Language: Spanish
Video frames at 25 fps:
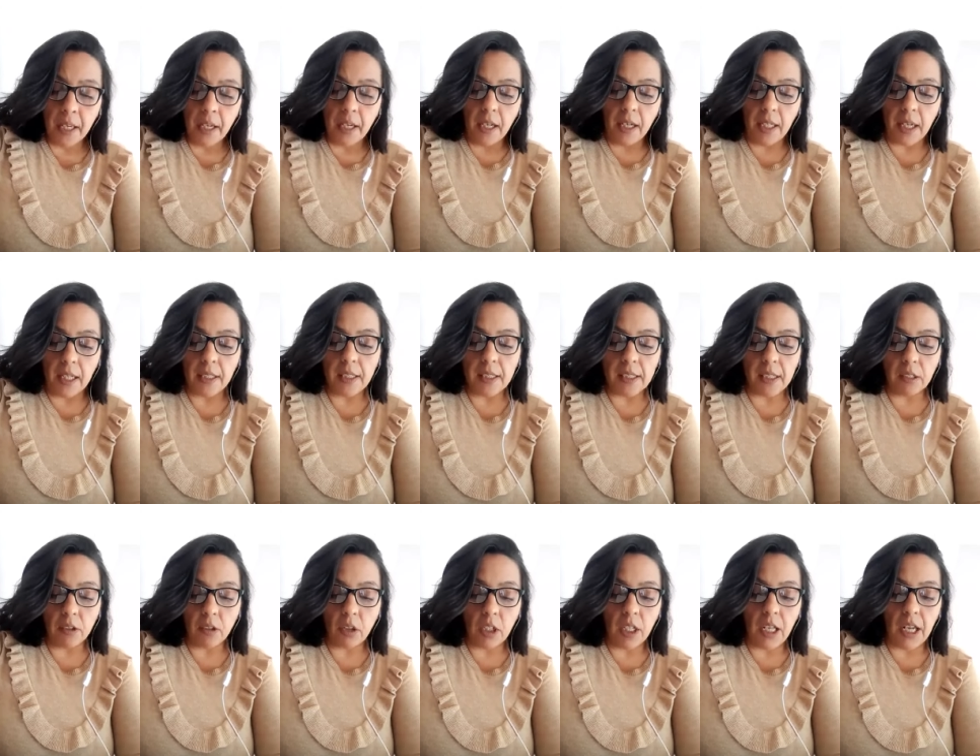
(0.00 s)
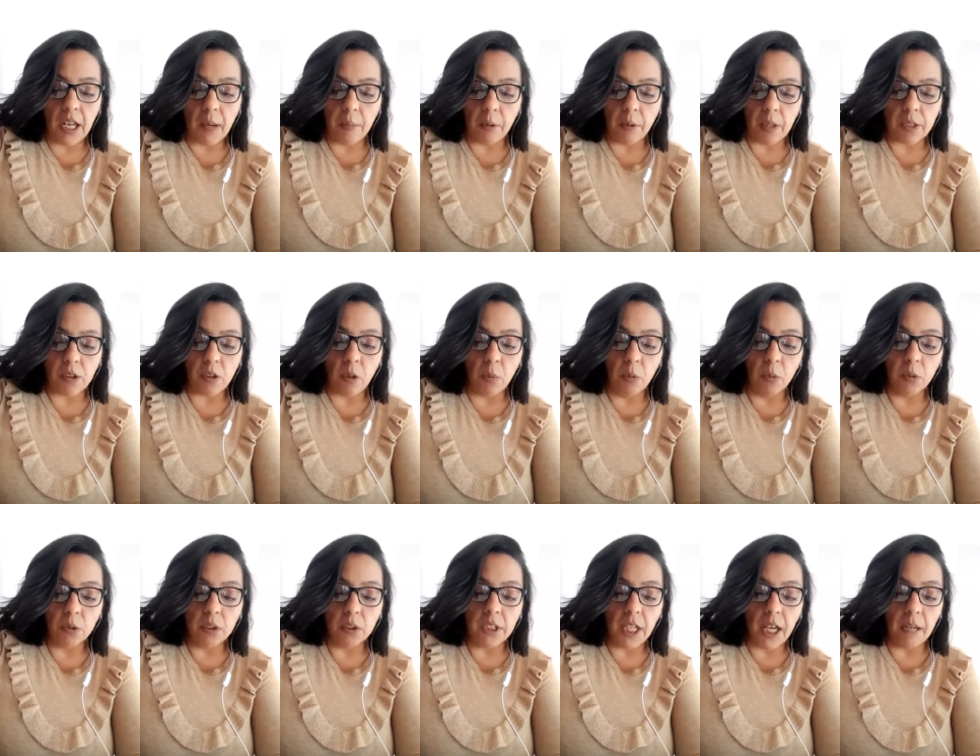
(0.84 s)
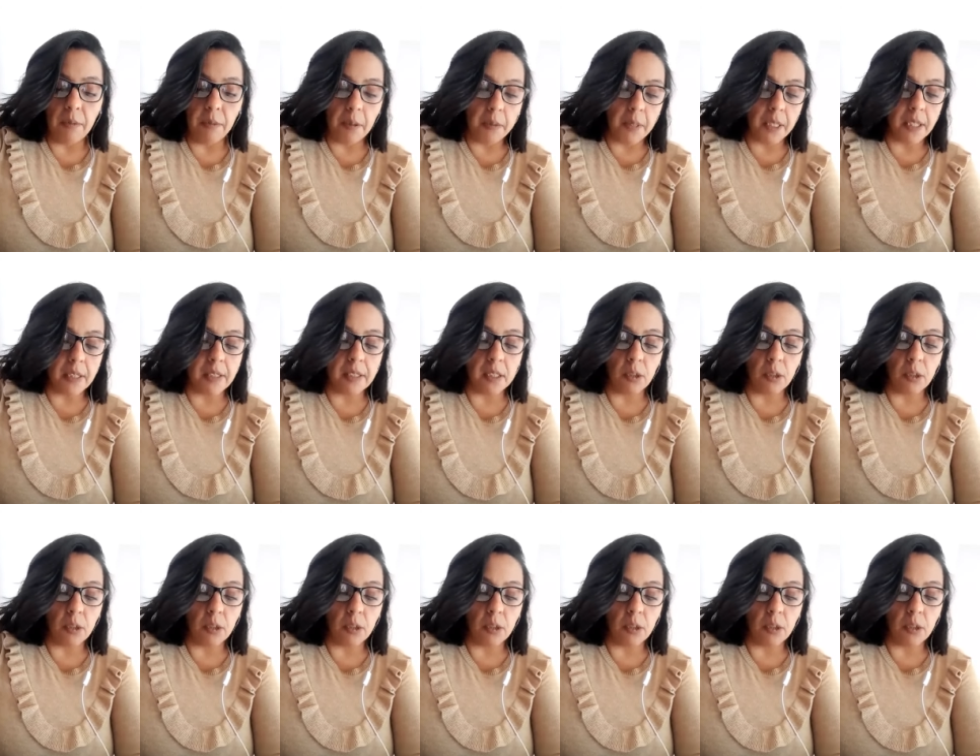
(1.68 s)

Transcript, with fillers: Grandes sectores de la población mundial viven en